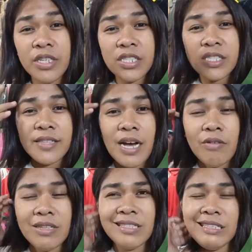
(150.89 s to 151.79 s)
is
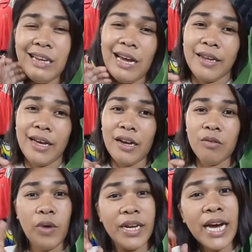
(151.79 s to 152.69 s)
tatawad sila
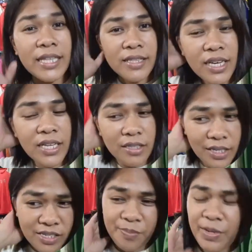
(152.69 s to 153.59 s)
ng 100
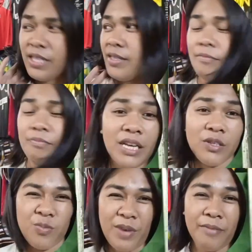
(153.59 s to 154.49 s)
kasi may 10
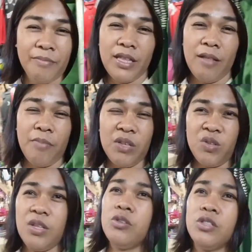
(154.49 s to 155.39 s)
pesos, parang may 10
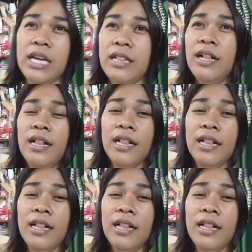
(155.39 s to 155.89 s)
pesos na botal.